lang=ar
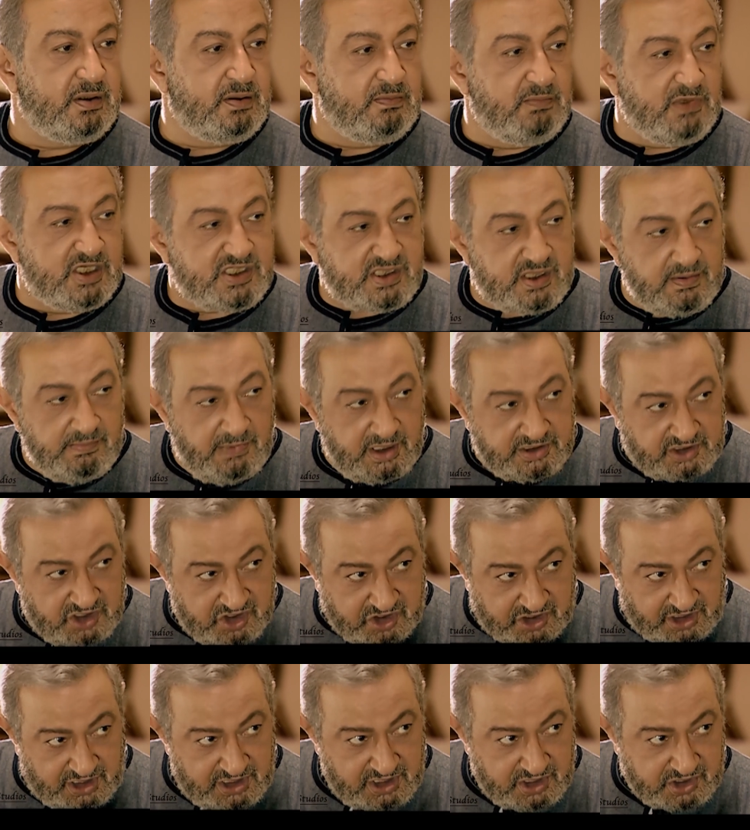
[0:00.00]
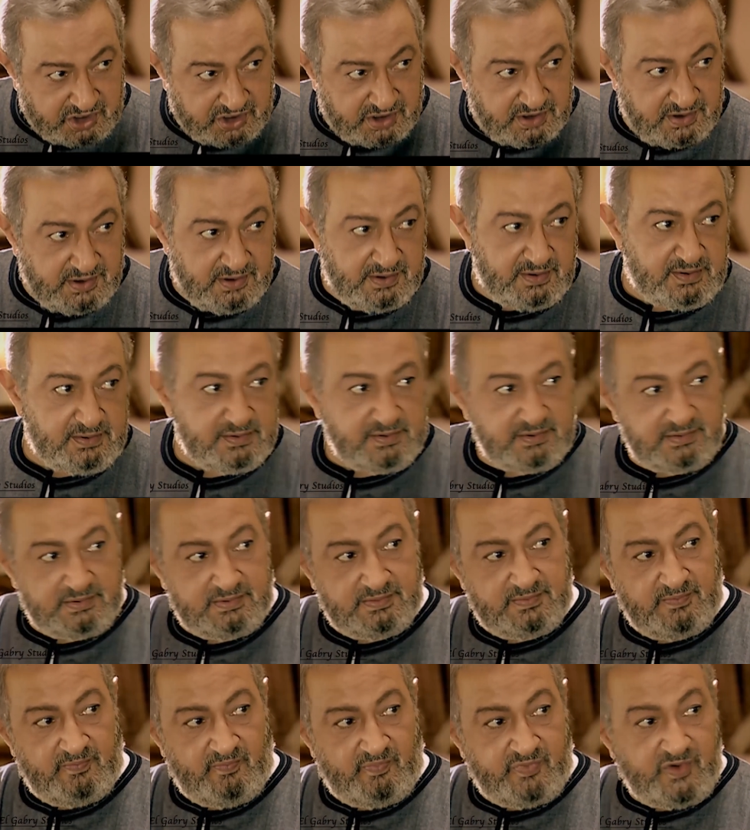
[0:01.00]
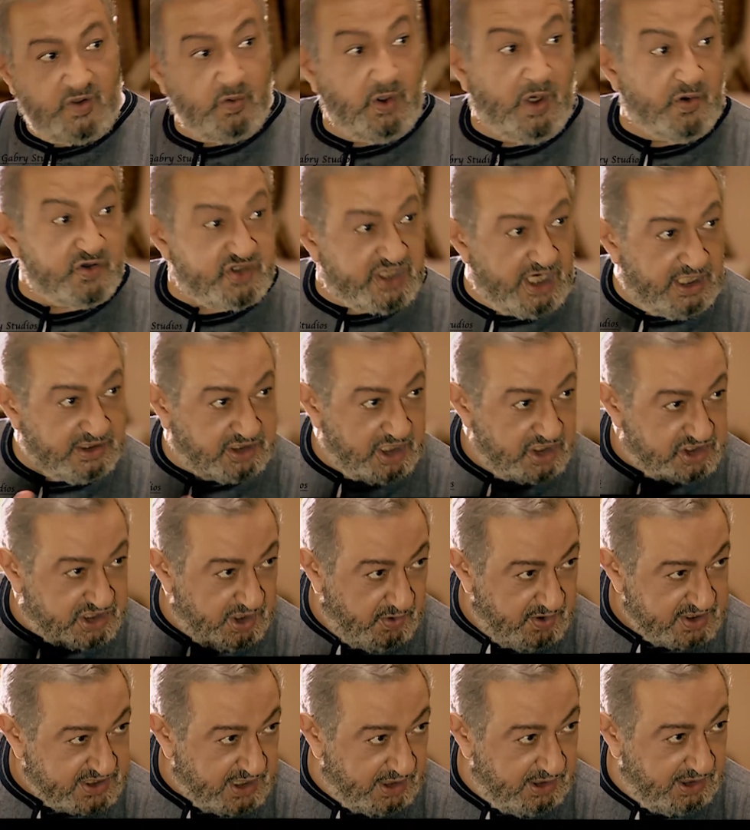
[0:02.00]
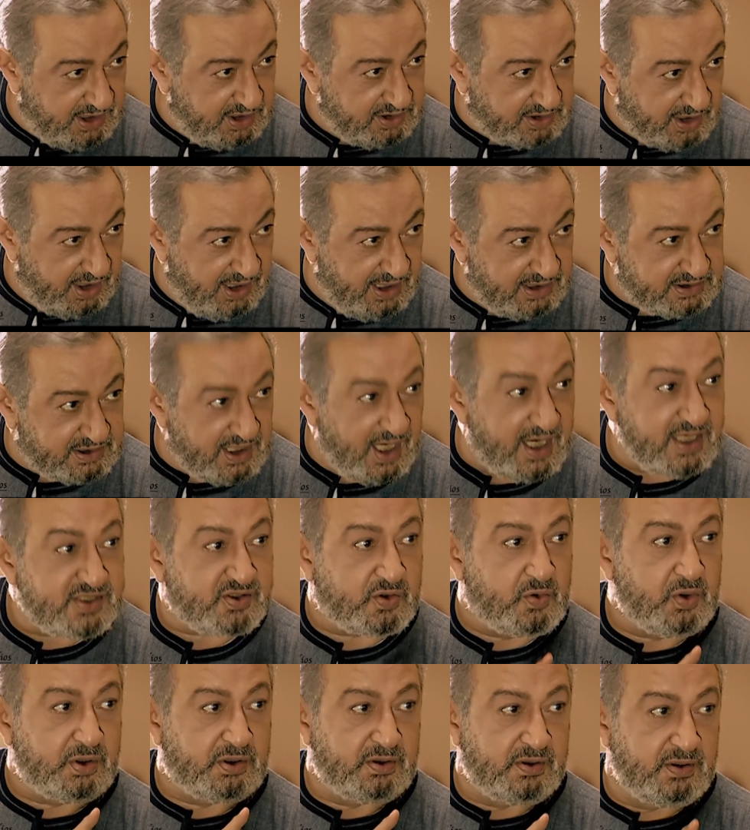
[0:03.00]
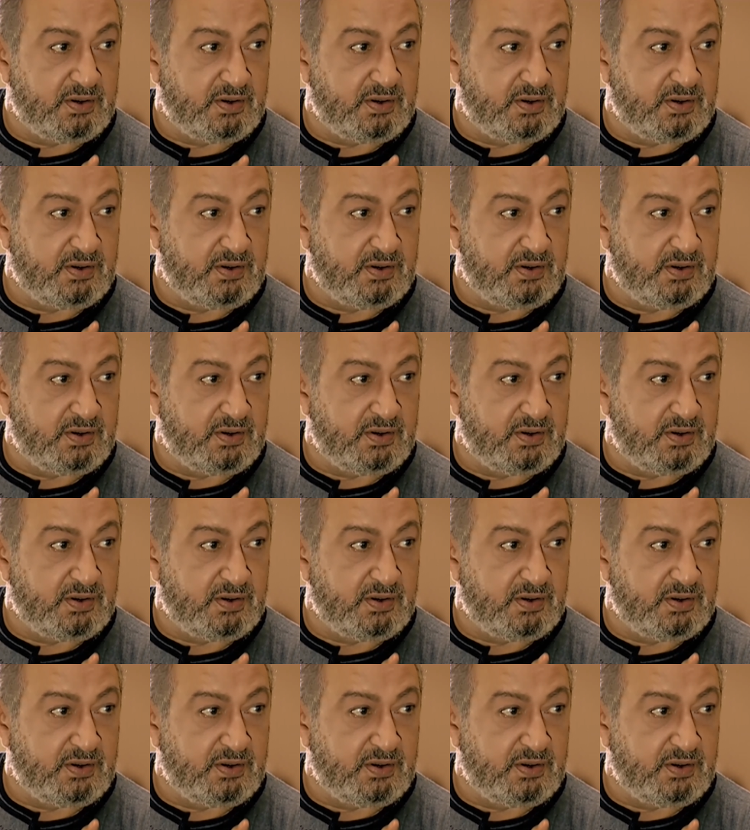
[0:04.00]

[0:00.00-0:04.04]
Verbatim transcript: بس ما تشكيش ولو ساعتها اتجوز عليكي ثلاثة هسكت